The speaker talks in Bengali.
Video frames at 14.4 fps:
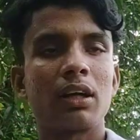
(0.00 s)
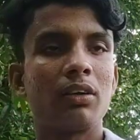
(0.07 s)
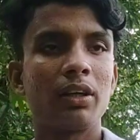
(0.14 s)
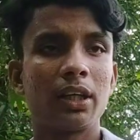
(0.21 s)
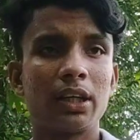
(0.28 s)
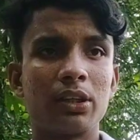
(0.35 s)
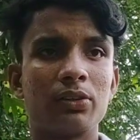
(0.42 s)

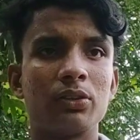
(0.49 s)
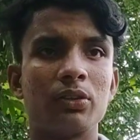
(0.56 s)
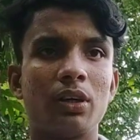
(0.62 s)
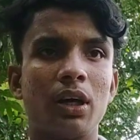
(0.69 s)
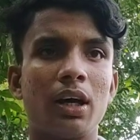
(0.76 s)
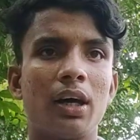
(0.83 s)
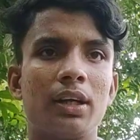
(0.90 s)
কারণে কিন্তু
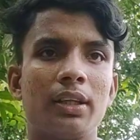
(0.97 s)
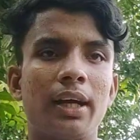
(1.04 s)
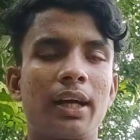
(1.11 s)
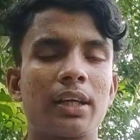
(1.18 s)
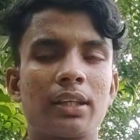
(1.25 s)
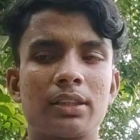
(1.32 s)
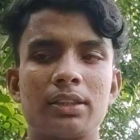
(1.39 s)

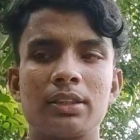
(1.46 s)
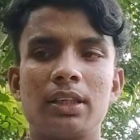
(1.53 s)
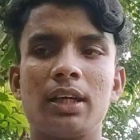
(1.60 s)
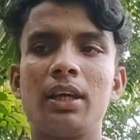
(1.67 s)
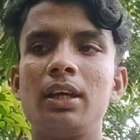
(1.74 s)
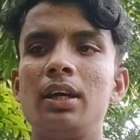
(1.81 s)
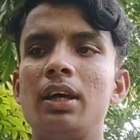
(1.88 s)
দেখা যাচ্ছে
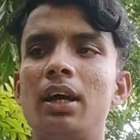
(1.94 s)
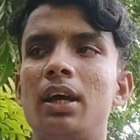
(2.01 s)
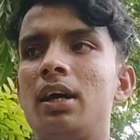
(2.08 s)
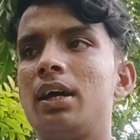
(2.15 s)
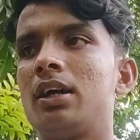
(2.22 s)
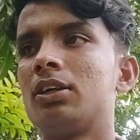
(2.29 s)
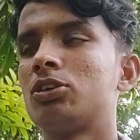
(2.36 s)
যে
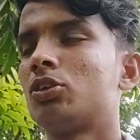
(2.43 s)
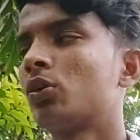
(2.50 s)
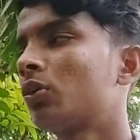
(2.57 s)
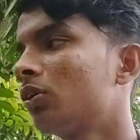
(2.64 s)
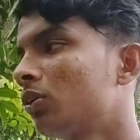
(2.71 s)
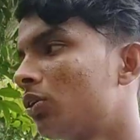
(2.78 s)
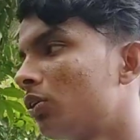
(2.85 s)

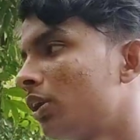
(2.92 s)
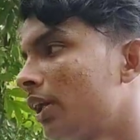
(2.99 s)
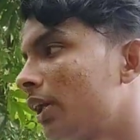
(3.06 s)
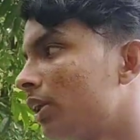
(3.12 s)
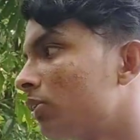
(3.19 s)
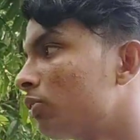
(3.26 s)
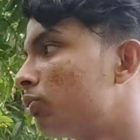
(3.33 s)
সকল
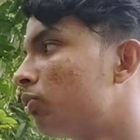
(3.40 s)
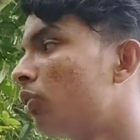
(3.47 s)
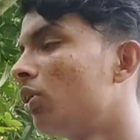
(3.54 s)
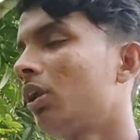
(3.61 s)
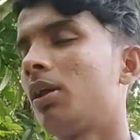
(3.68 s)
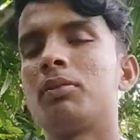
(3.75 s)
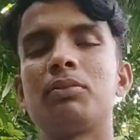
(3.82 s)
ধরনের কিন্তু
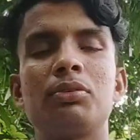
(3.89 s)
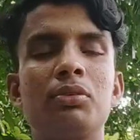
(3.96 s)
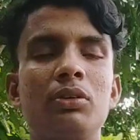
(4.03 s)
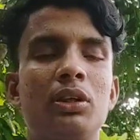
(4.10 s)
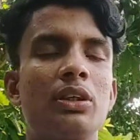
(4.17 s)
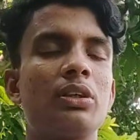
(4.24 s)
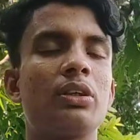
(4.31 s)
ফল এবং
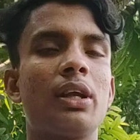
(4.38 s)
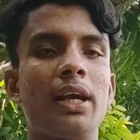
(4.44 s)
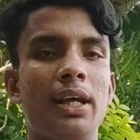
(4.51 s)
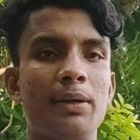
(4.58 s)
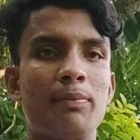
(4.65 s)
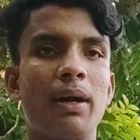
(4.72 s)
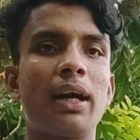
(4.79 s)
ফুল কিন্তু
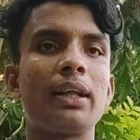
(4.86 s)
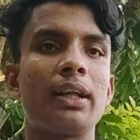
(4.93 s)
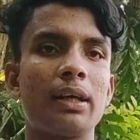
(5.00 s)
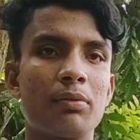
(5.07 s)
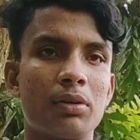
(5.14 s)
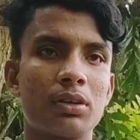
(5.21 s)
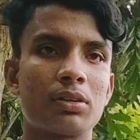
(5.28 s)
এই বাগান
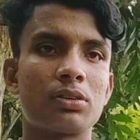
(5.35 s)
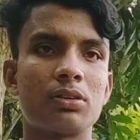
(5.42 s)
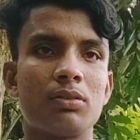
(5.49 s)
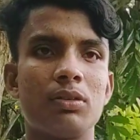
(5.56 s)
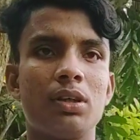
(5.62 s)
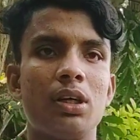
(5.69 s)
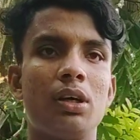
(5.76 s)
থেকে
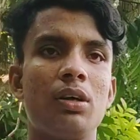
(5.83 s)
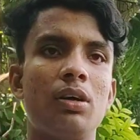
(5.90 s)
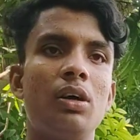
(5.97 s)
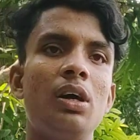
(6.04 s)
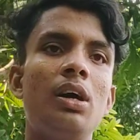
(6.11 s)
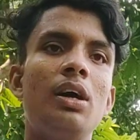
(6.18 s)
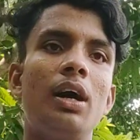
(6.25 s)

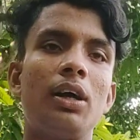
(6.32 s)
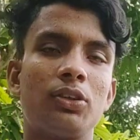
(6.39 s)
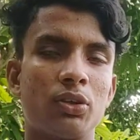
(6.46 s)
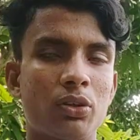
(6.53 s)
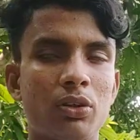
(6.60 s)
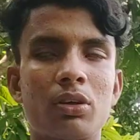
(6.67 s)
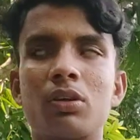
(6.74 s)

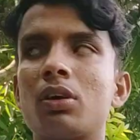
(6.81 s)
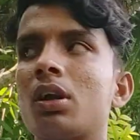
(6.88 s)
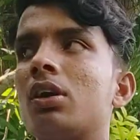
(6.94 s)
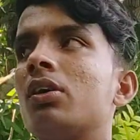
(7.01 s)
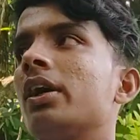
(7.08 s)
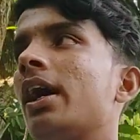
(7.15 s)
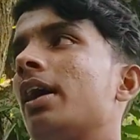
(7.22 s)
সংগ্রহ
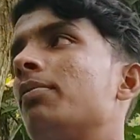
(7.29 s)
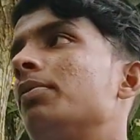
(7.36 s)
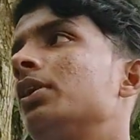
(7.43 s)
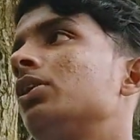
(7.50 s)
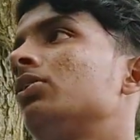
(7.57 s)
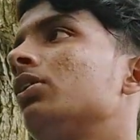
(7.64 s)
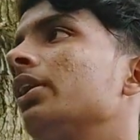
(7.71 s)
করা হয় আর
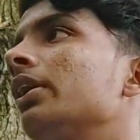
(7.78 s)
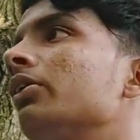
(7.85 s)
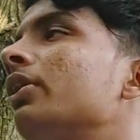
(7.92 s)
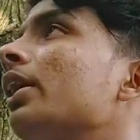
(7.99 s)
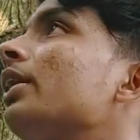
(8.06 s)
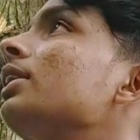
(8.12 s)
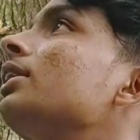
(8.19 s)
বিশেষ করে
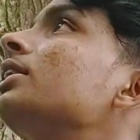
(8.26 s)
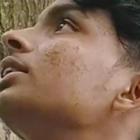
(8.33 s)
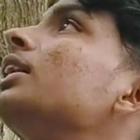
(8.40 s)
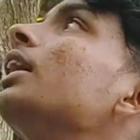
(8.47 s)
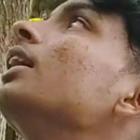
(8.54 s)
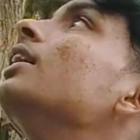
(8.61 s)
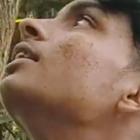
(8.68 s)
কিন্তু দেখা যাচ্ছে
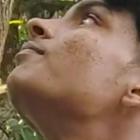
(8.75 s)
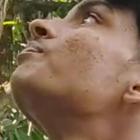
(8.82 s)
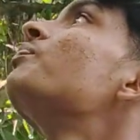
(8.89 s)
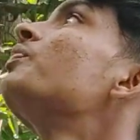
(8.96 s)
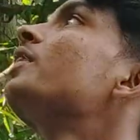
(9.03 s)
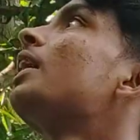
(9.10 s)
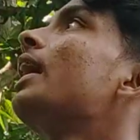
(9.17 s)
যে
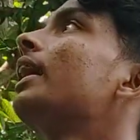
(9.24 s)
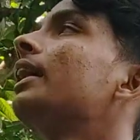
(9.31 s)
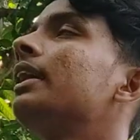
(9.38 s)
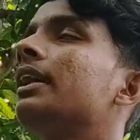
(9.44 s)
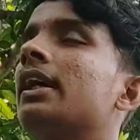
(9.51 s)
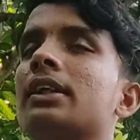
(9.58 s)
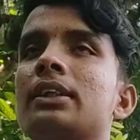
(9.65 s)

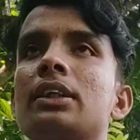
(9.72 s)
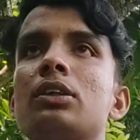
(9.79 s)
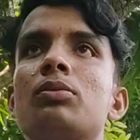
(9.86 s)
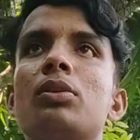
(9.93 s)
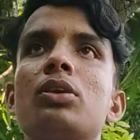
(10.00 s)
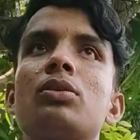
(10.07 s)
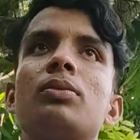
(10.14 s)
একটি গাছ
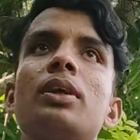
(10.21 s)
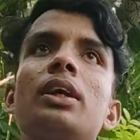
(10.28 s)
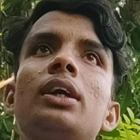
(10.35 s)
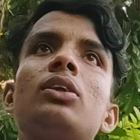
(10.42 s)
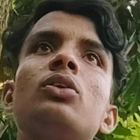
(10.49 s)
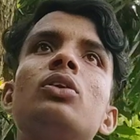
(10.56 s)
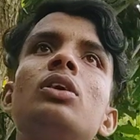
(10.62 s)
কিন্তু বর্তমানে
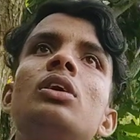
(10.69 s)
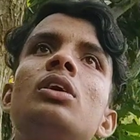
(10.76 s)
কিন্তু